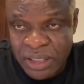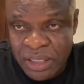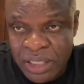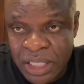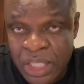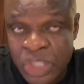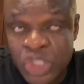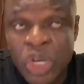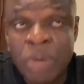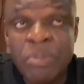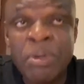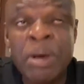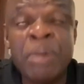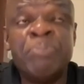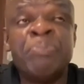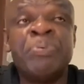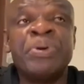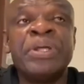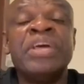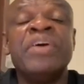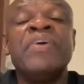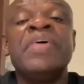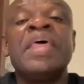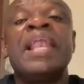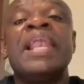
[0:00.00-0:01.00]
Ils ont même
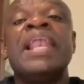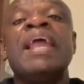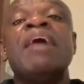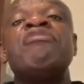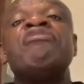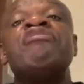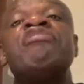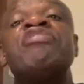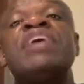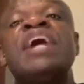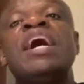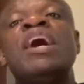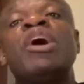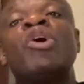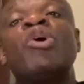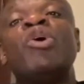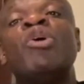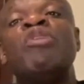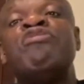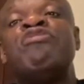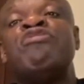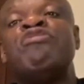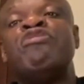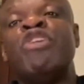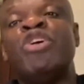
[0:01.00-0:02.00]
pris la
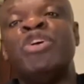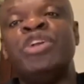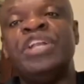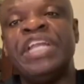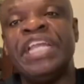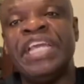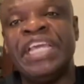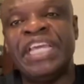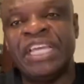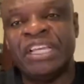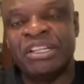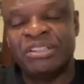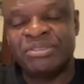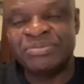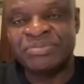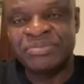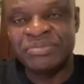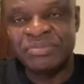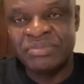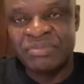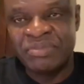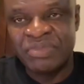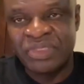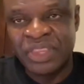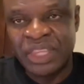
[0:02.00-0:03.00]
francophonie,
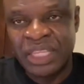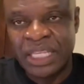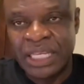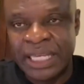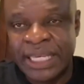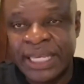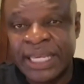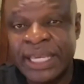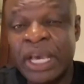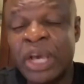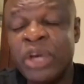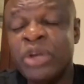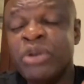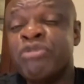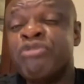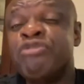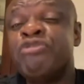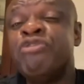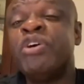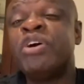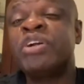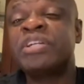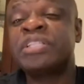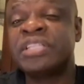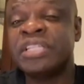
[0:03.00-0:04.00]
qui est une
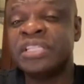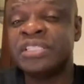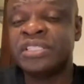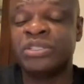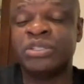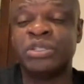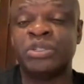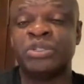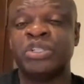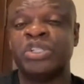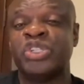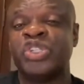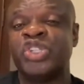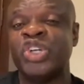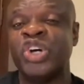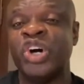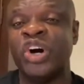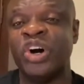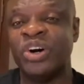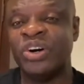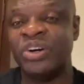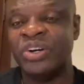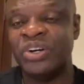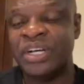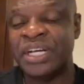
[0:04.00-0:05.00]
forte
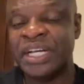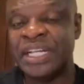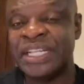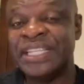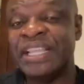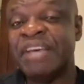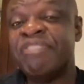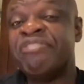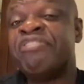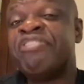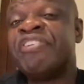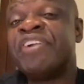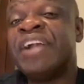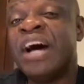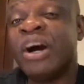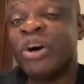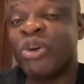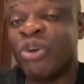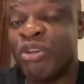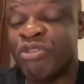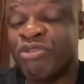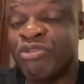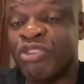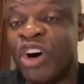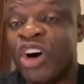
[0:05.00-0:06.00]
institution des
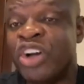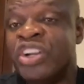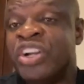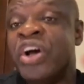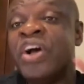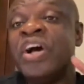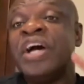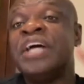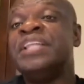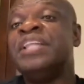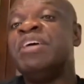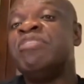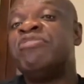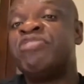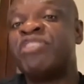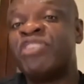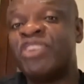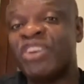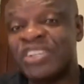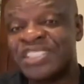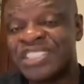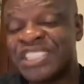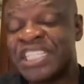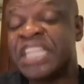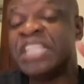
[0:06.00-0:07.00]
francophones, des
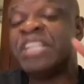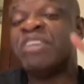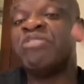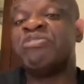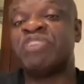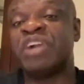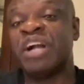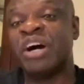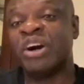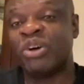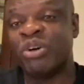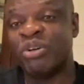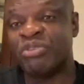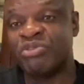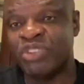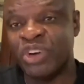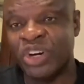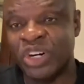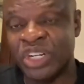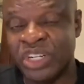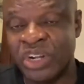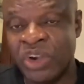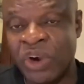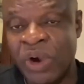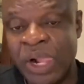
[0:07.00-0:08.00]
français, des
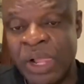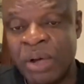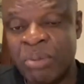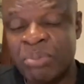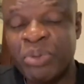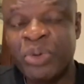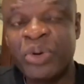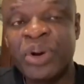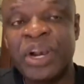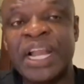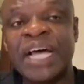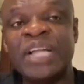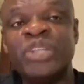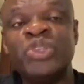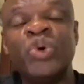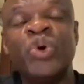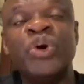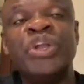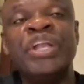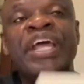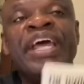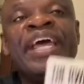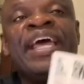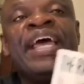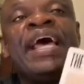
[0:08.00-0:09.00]
francophones, pour la
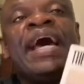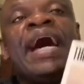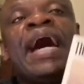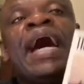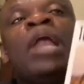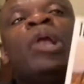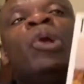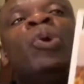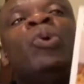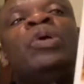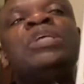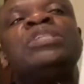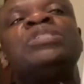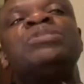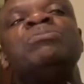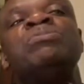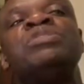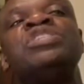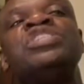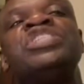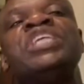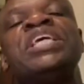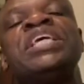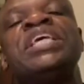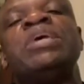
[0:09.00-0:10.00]
donner à Louise
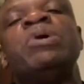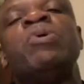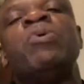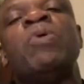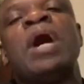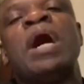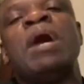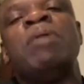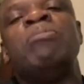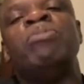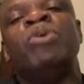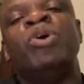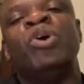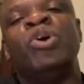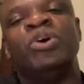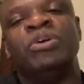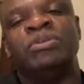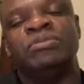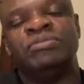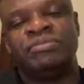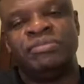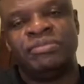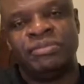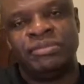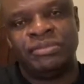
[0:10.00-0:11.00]

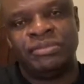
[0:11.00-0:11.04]
Mushikiwabo.